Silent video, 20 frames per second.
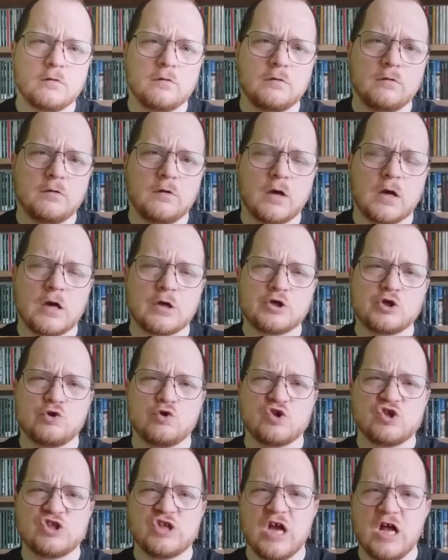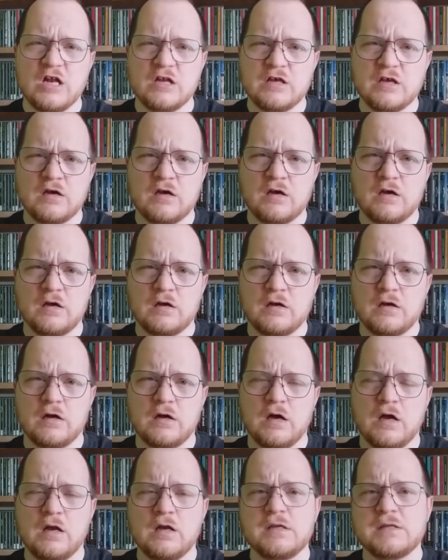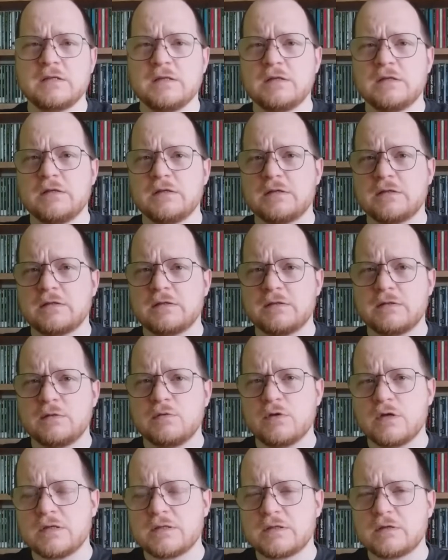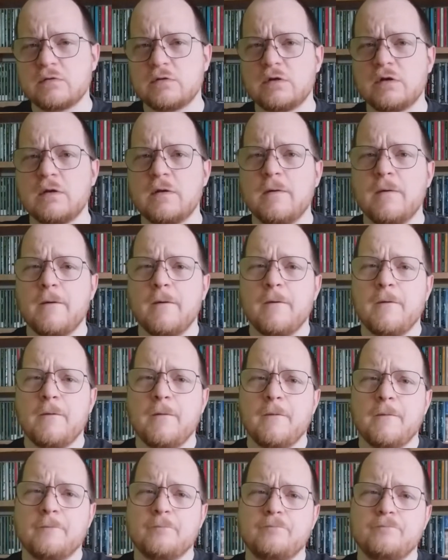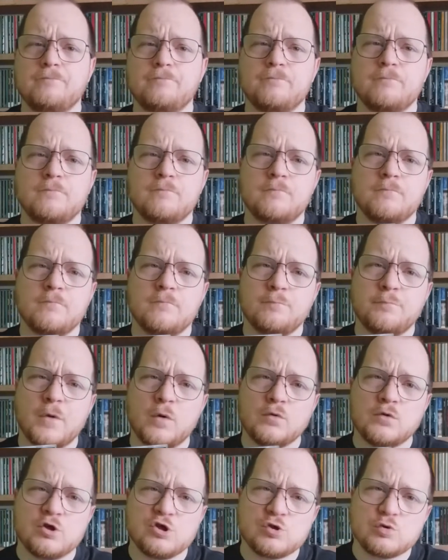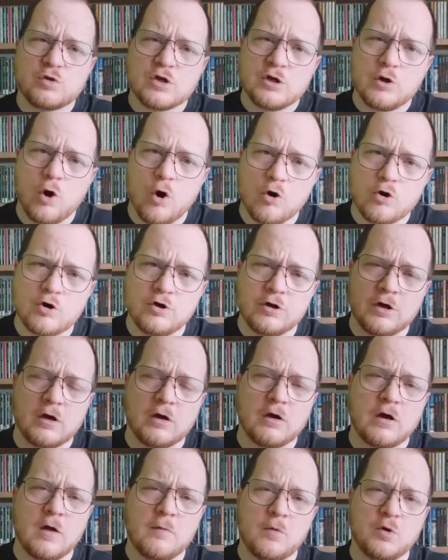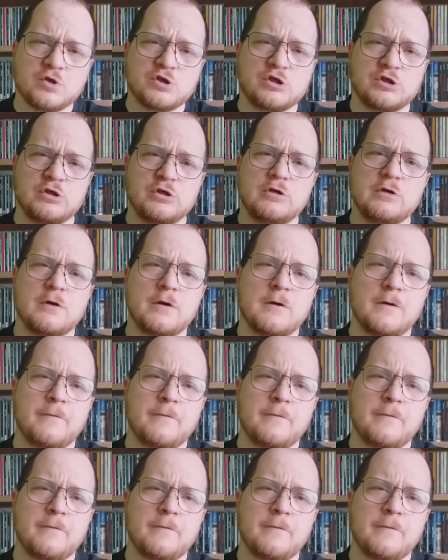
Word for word: jakaś nostalgia, ale z, jednej, z drugiej strony mm, pełno jest tutaj ognia, emocji.